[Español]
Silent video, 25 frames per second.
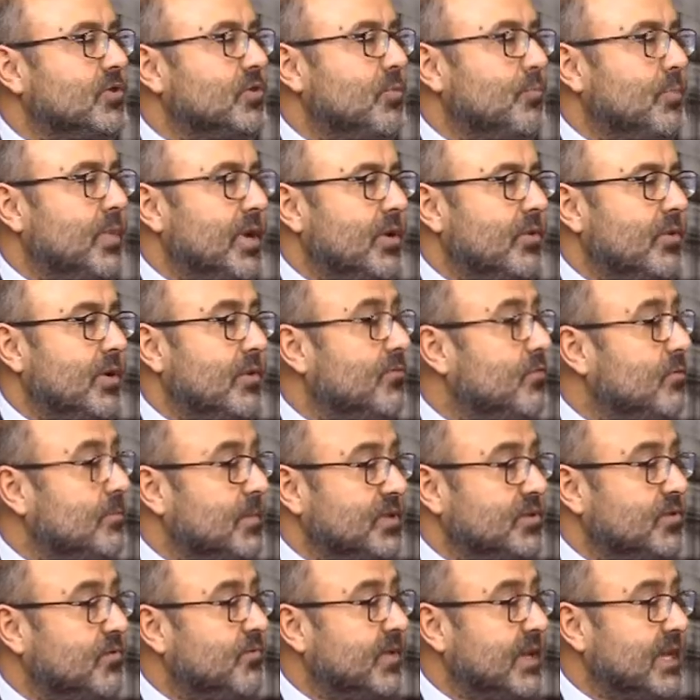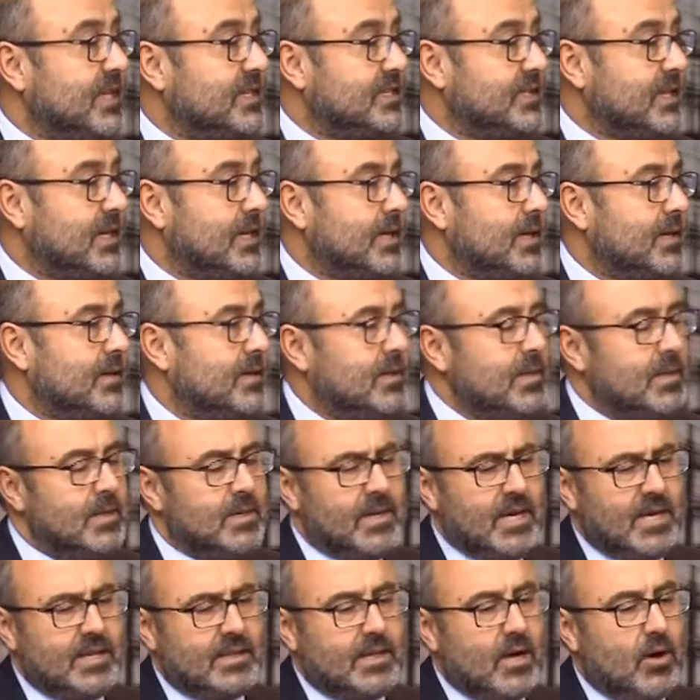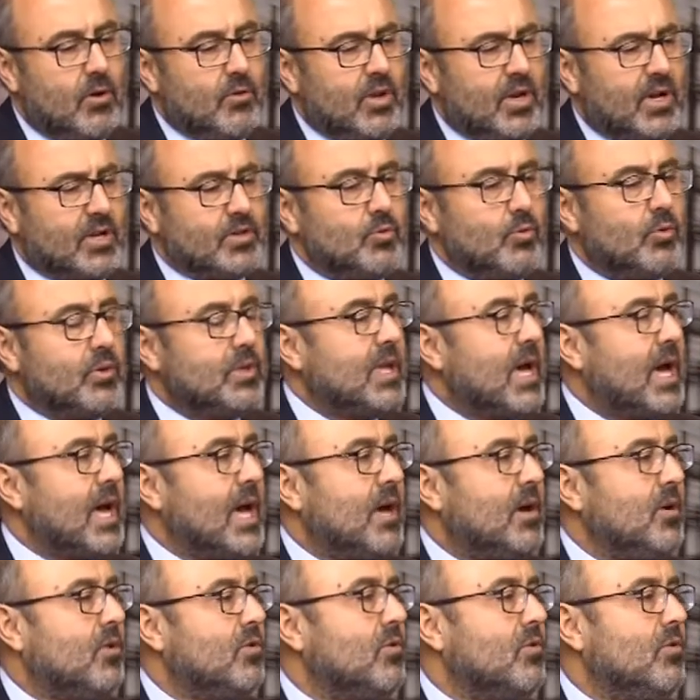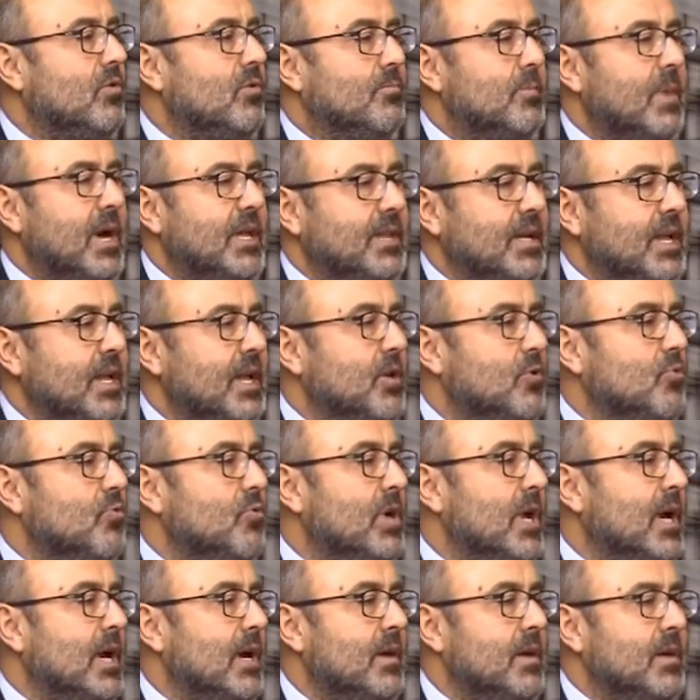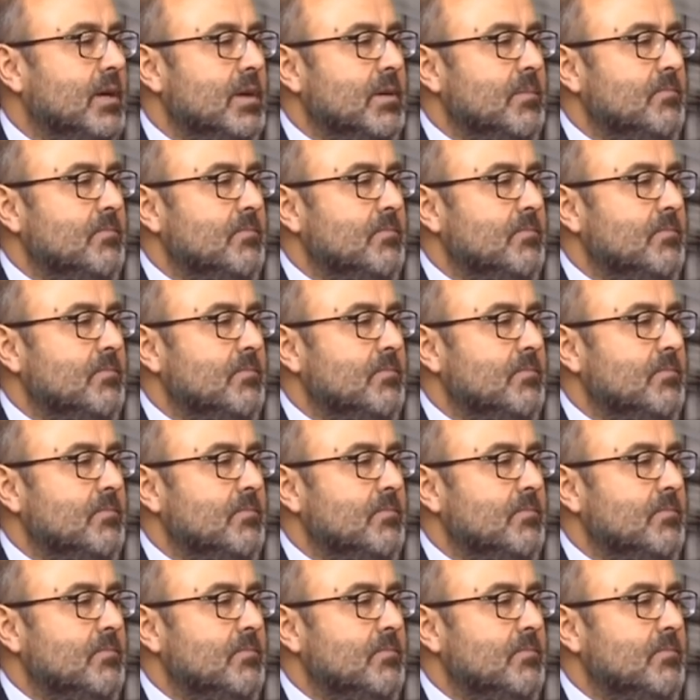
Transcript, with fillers: nos pidieron información financiera, estados de resultados, matrícula,